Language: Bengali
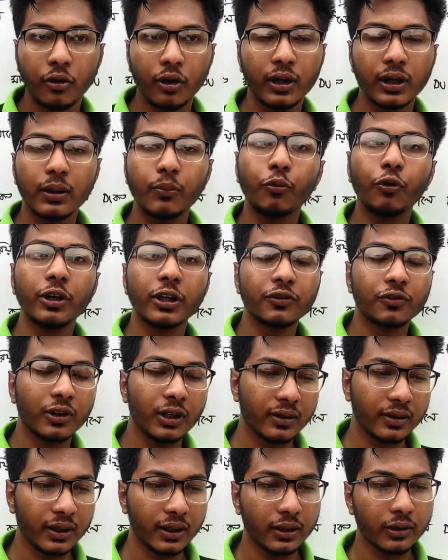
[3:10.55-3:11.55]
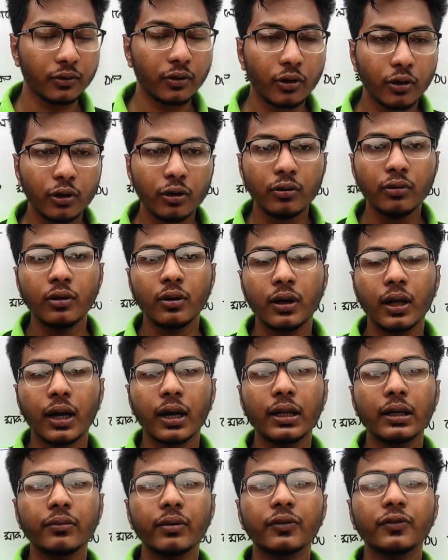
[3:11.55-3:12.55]
অনেকে বুয়েটে চলে যায় তখন
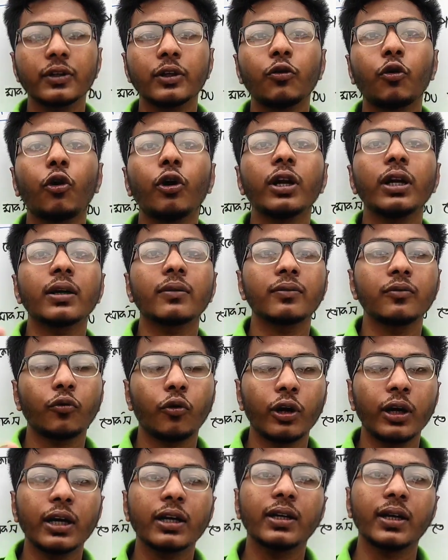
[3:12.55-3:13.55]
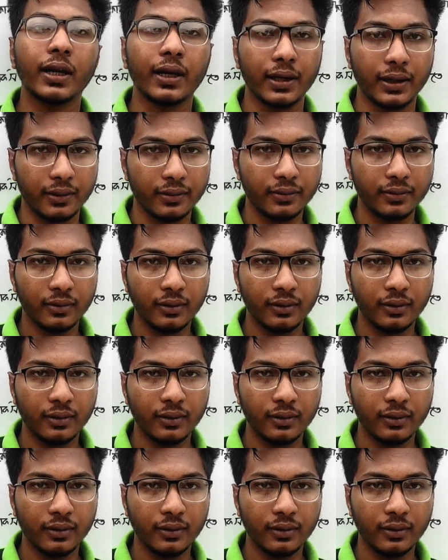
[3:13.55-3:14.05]
ঢাকা ইউনিভার্সিটি অনেক অনেক টানে